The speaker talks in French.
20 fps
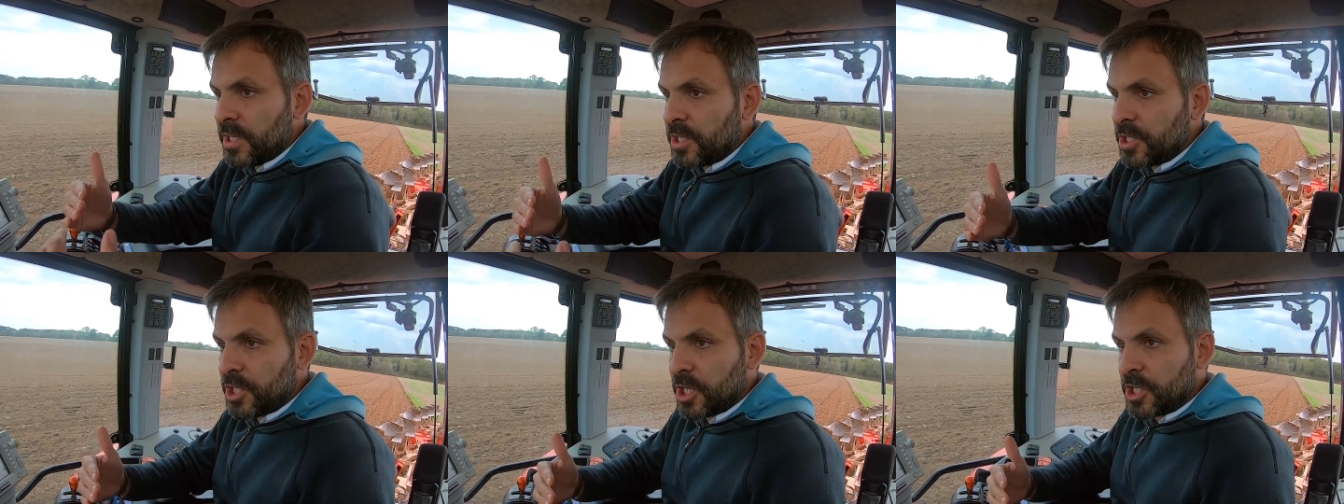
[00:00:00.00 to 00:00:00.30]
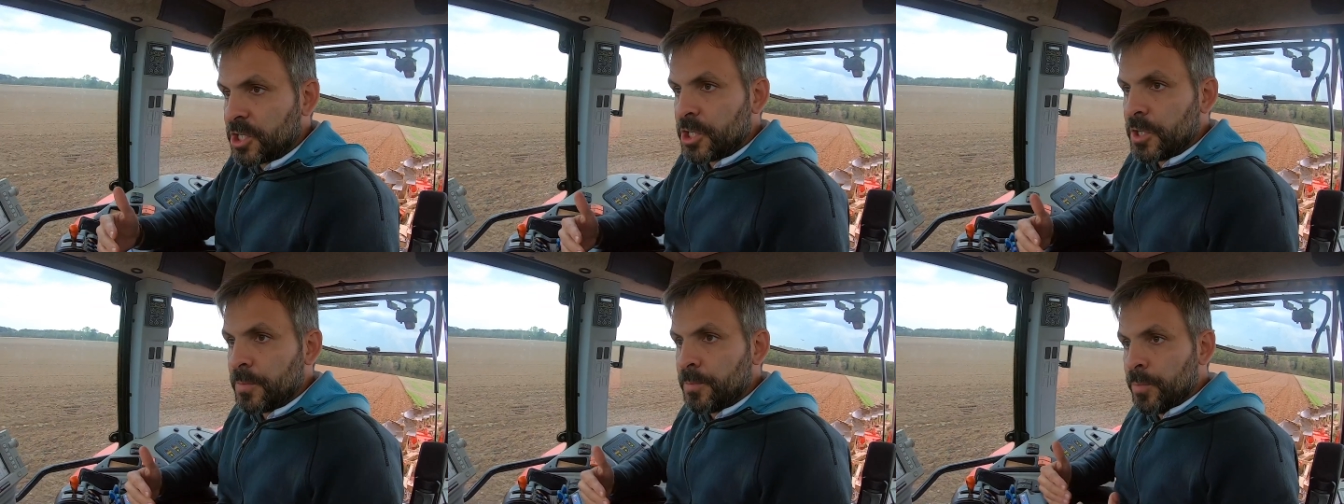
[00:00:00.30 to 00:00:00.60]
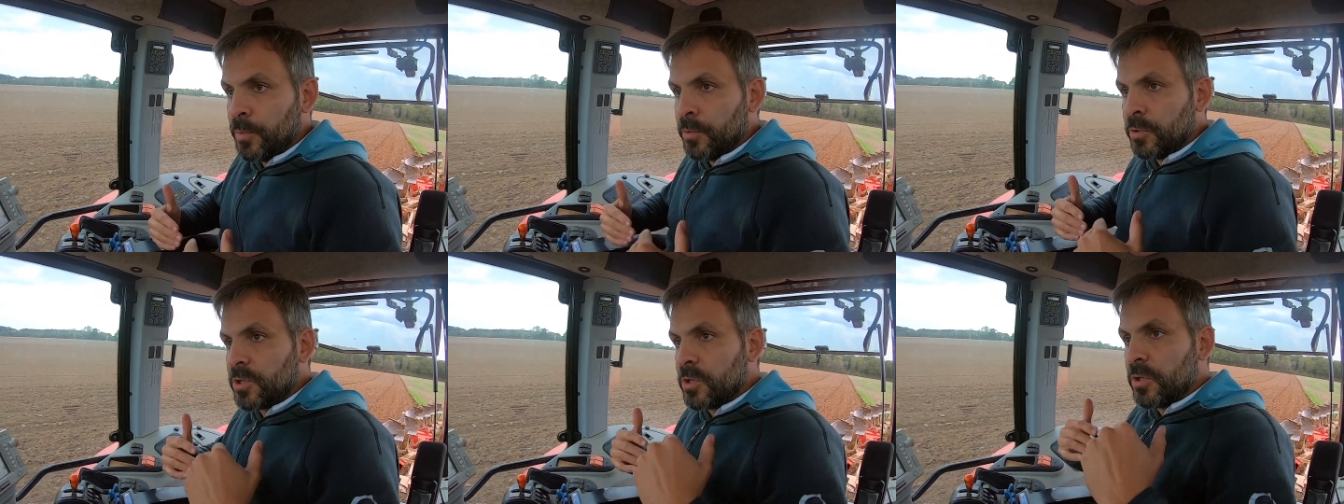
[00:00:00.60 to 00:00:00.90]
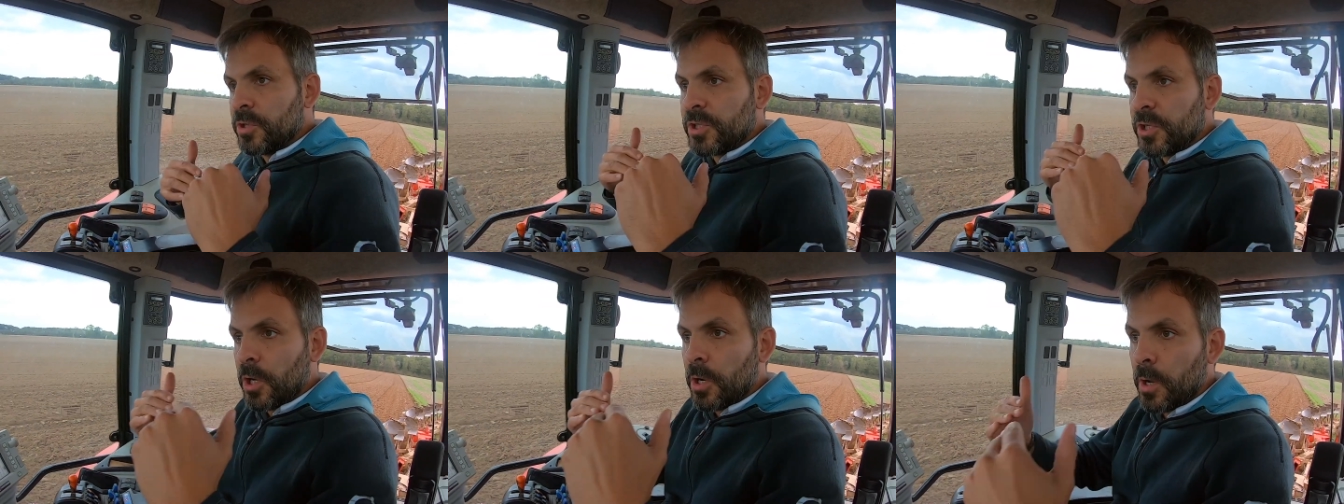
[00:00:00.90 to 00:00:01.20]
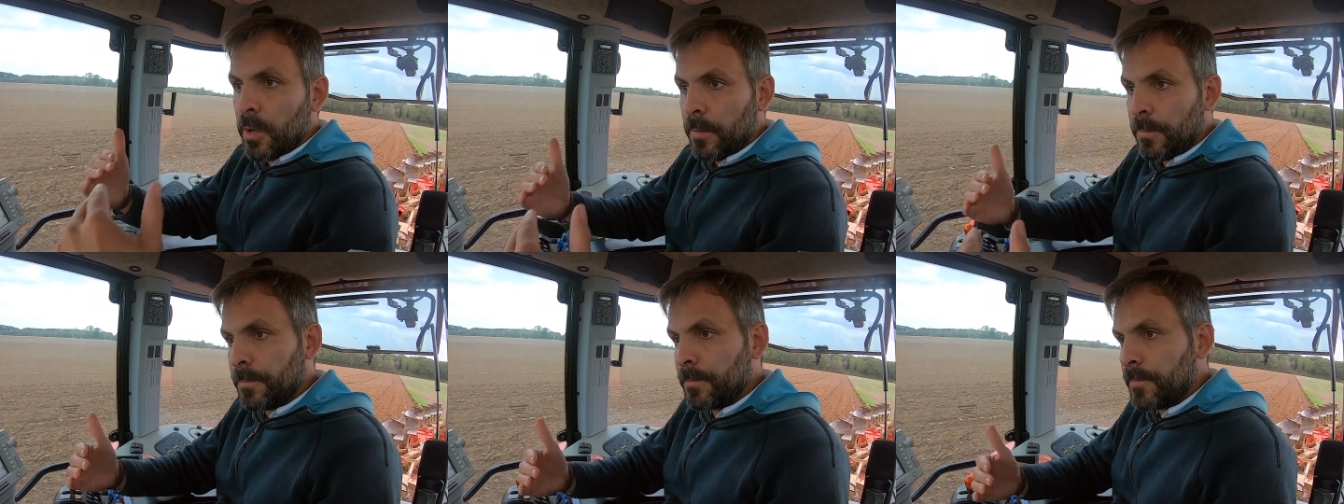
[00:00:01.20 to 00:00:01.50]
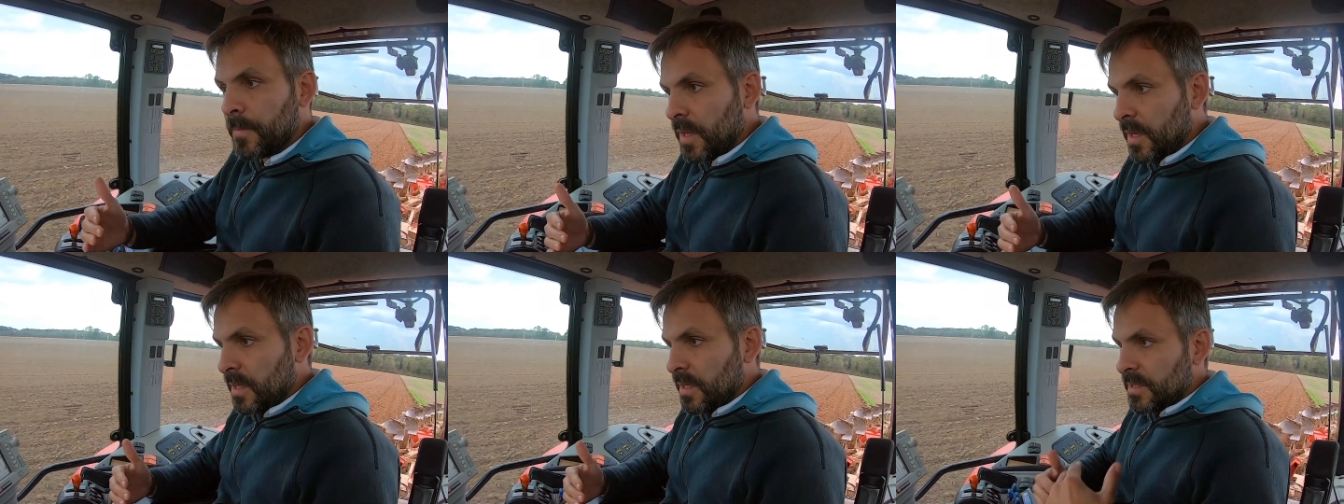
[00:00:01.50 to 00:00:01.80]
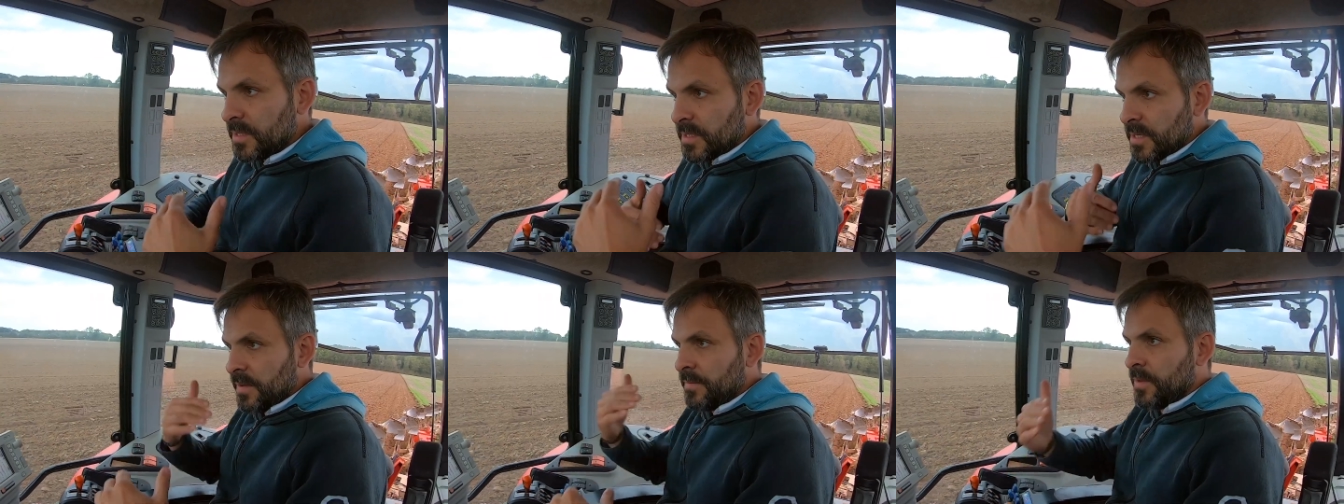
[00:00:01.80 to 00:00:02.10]
viennent chercher plus le sol.
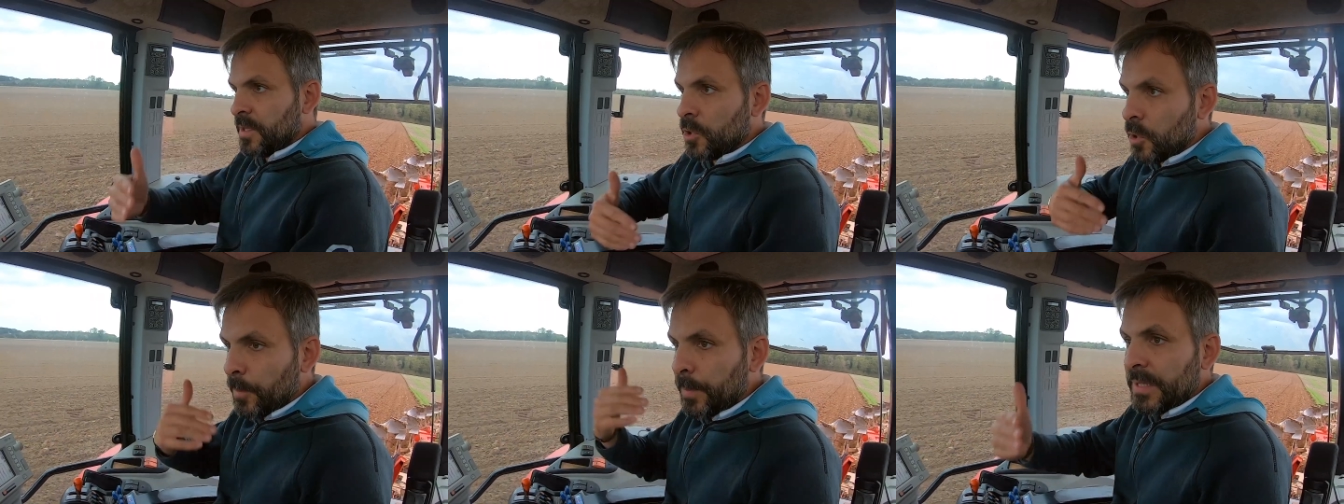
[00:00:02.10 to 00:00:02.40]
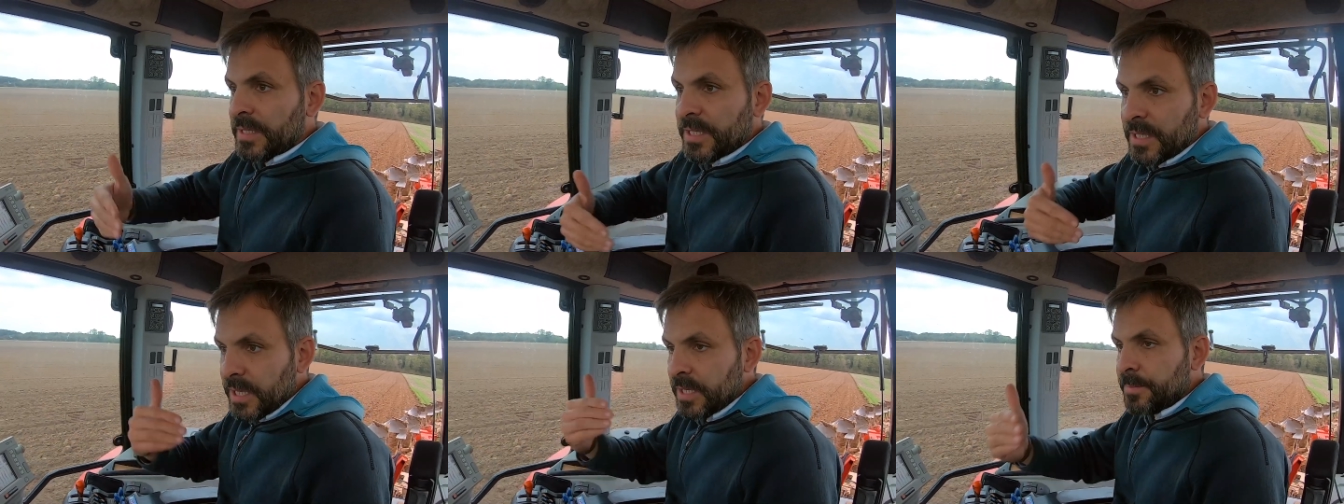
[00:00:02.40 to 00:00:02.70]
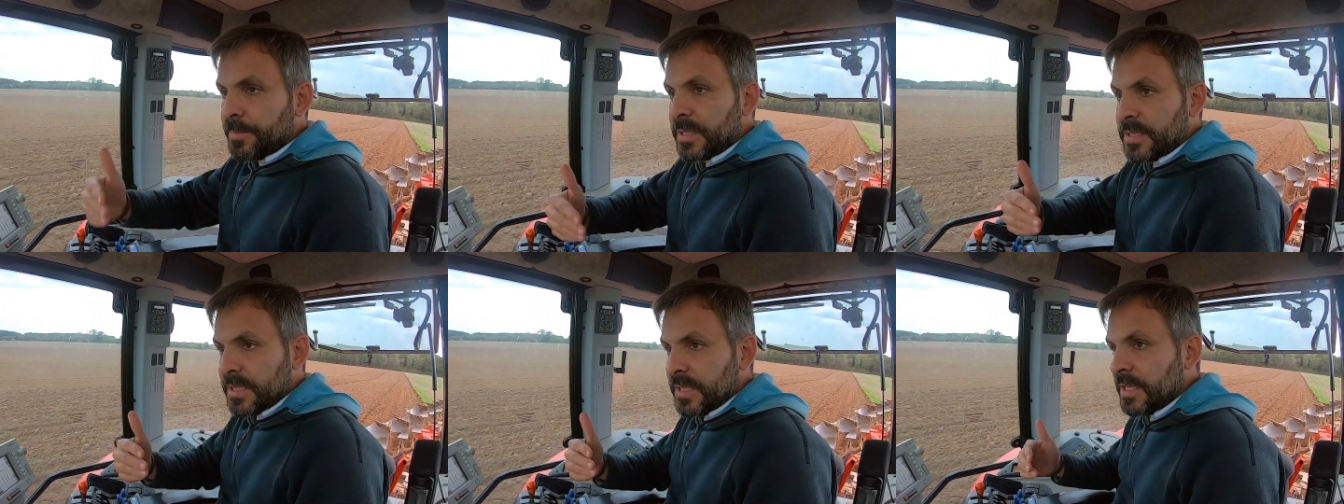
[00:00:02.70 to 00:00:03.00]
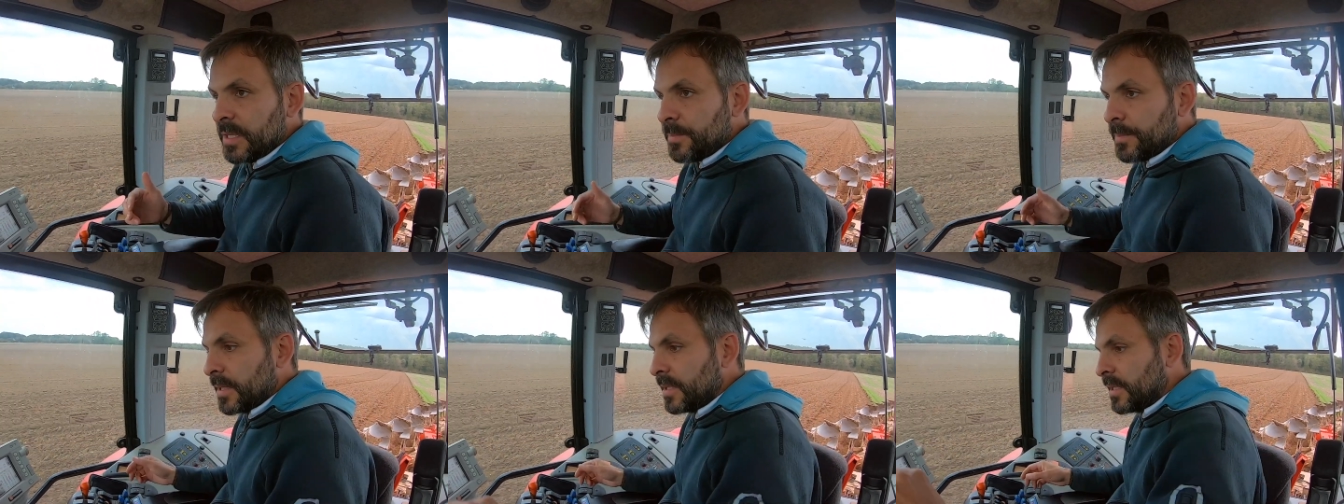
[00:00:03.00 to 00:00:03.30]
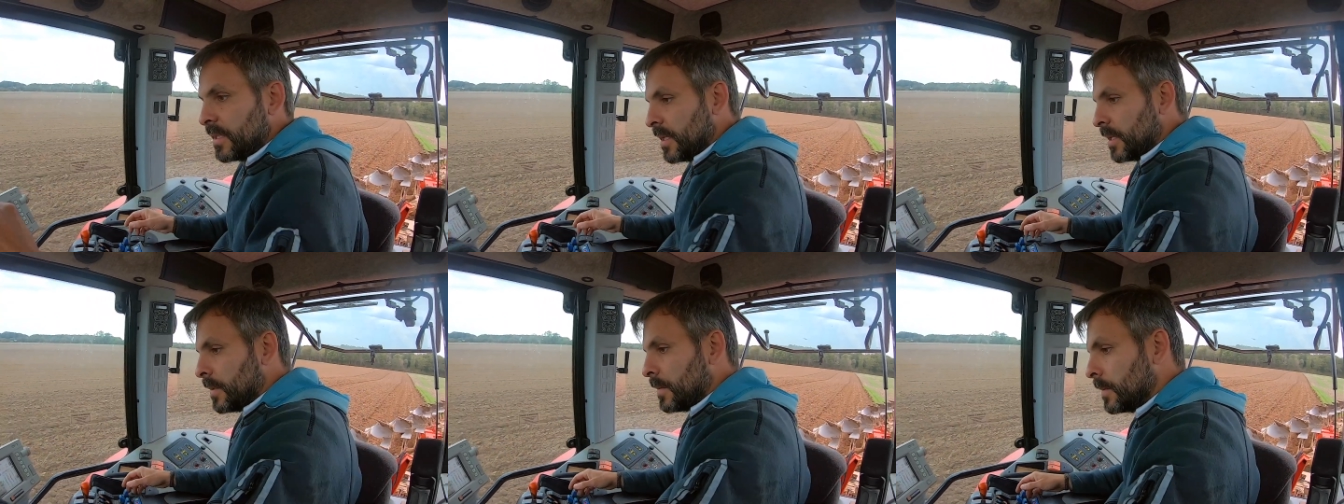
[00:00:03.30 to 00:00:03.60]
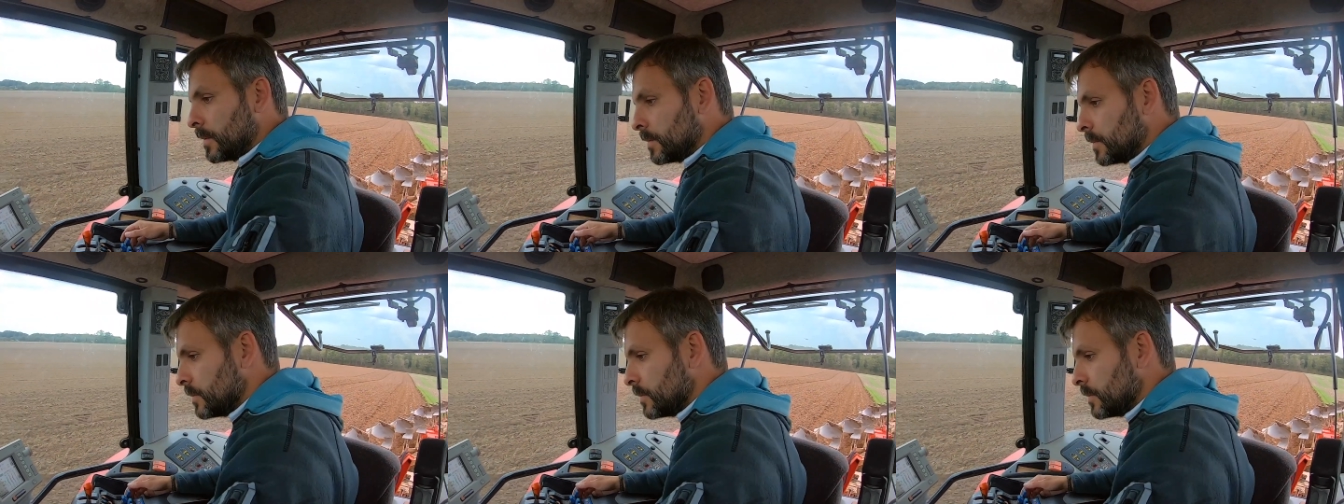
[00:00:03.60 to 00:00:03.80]
Ça évite de patiner, de patiner, de patiner.